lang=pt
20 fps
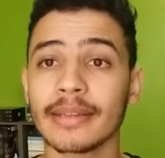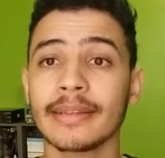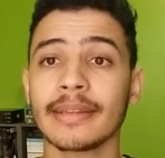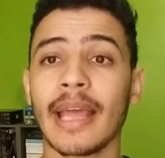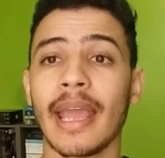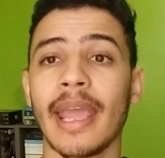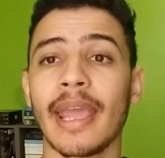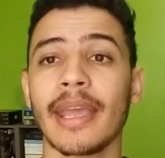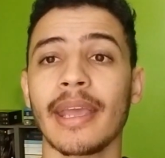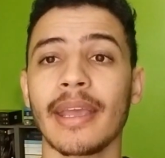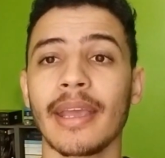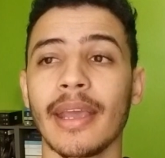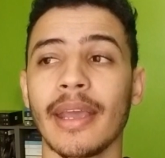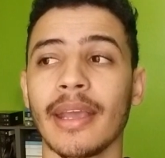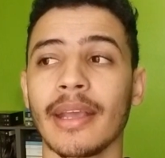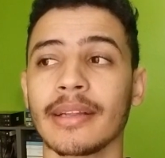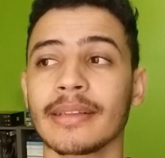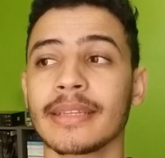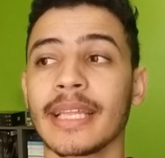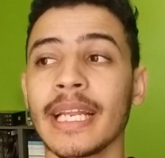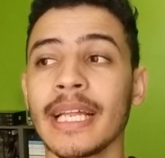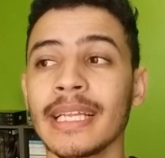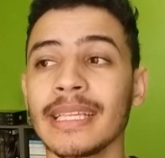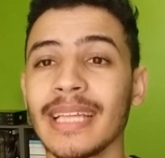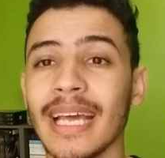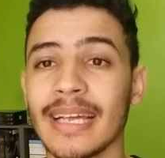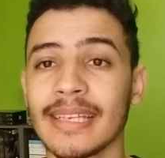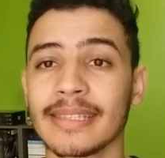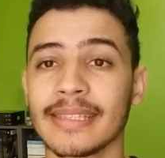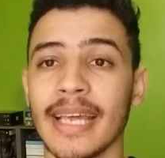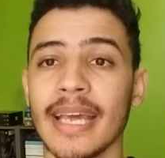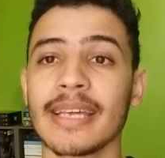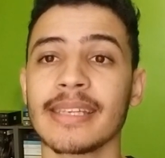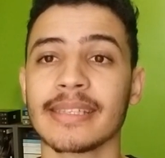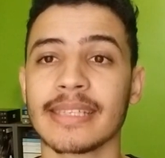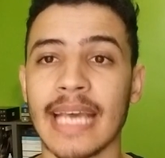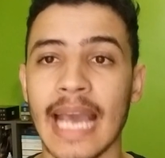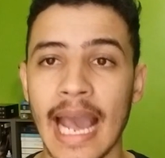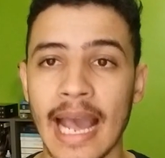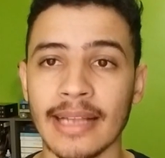tem
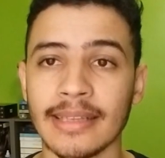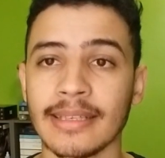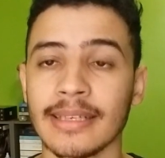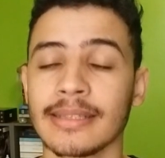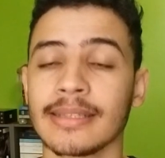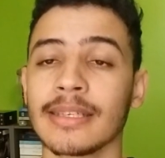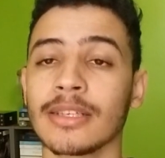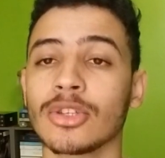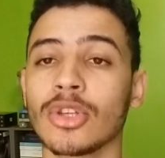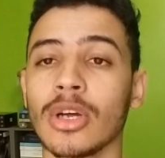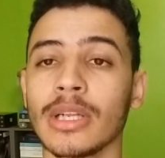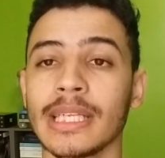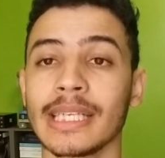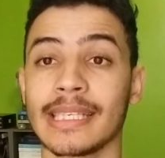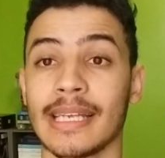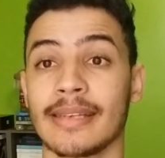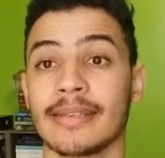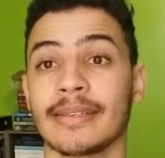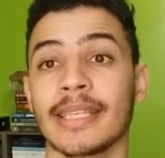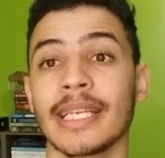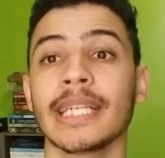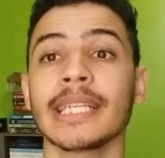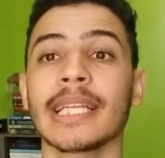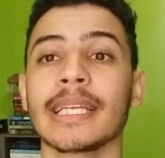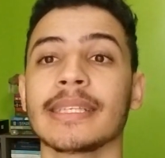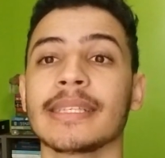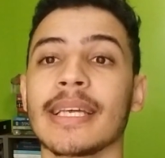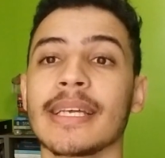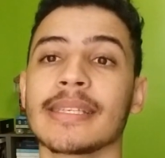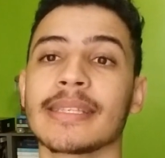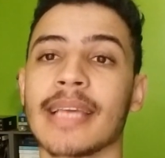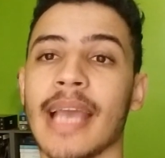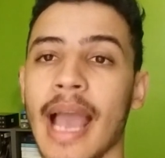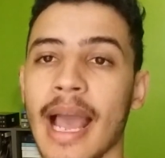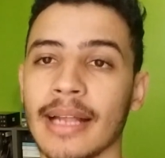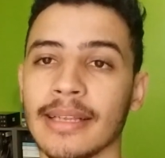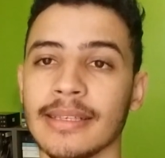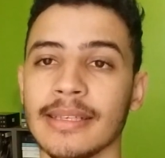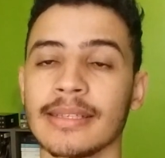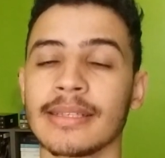36 gatas e todas as 36
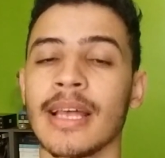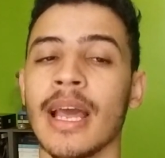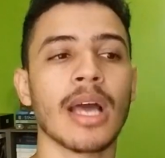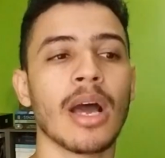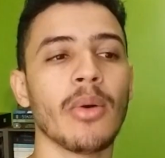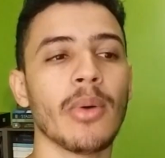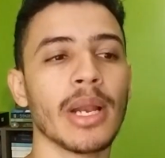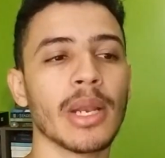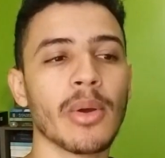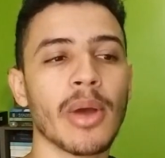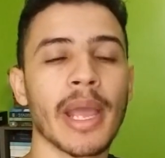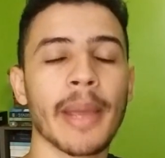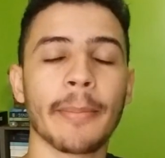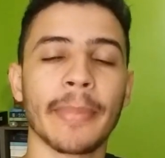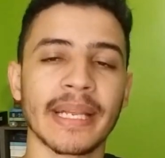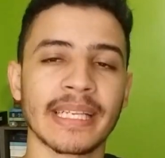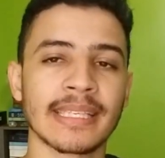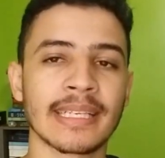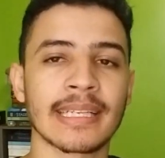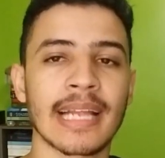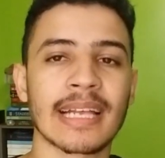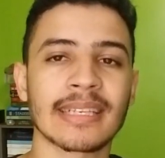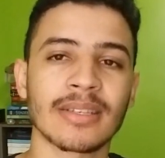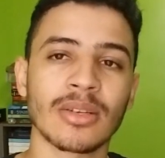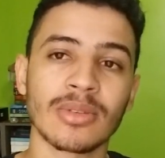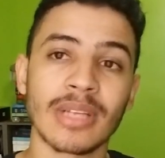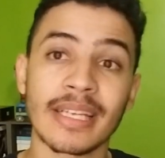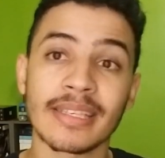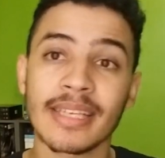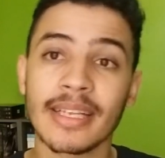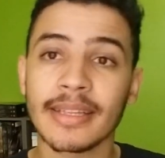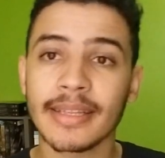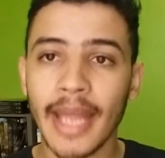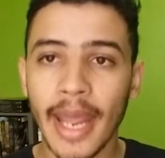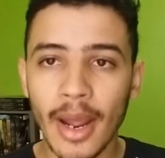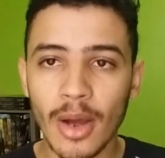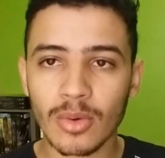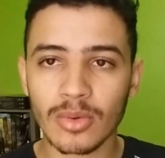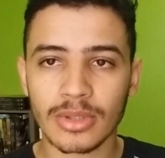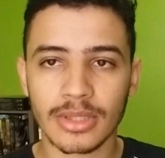gatas são ali uma representação dessa
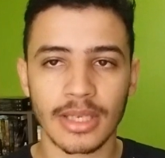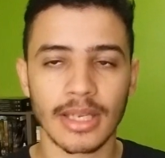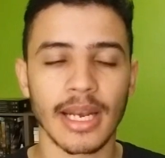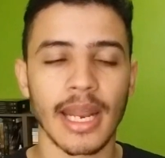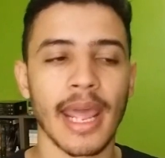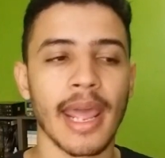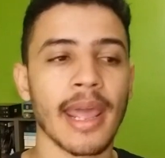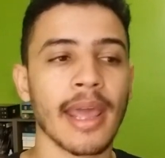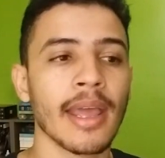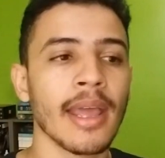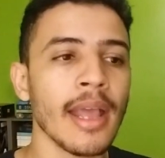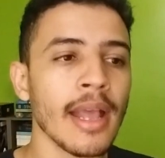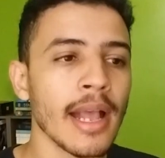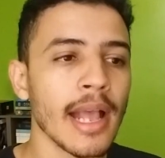deusa, né?